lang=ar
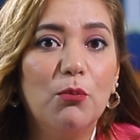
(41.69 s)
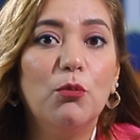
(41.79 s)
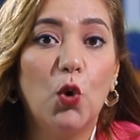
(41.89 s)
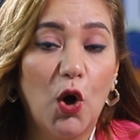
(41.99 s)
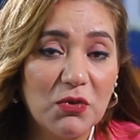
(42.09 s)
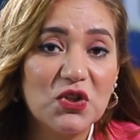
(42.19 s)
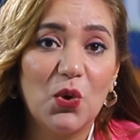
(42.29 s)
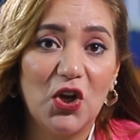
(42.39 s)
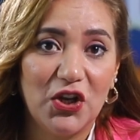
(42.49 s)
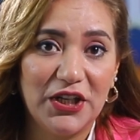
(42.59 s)
من وهم
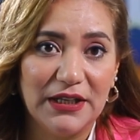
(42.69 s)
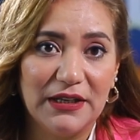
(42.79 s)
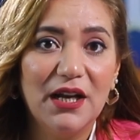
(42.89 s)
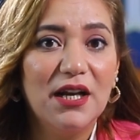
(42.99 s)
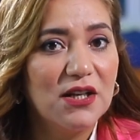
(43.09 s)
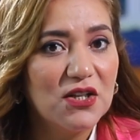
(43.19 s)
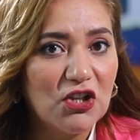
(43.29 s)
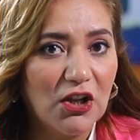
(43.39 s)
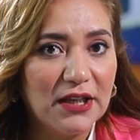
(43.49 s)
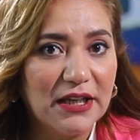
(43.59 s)
صغيرين
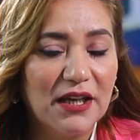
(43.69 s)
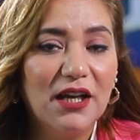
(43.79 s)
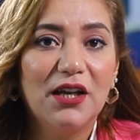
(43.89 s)
نصلي